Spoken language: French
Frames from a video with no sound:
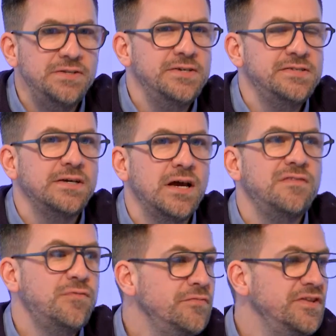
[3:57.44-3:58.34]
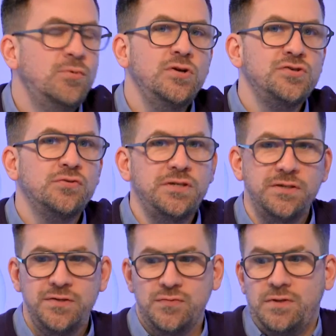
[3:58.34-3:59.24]
rien. l'idée, c'est qu'à la fois, évidemment, les gens
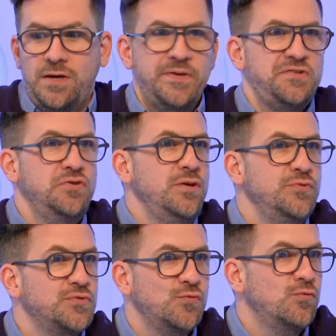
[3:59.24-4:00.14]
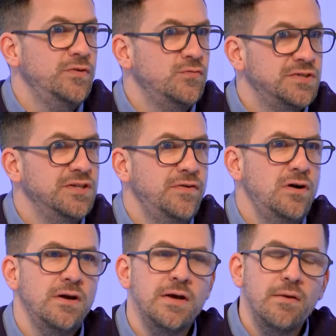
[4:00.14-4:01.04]
qui, sont très passionnés puissent retrouver tout qu'ils
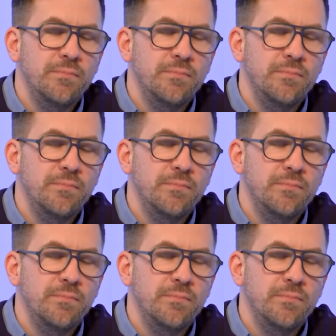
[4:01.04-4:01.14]
veulent.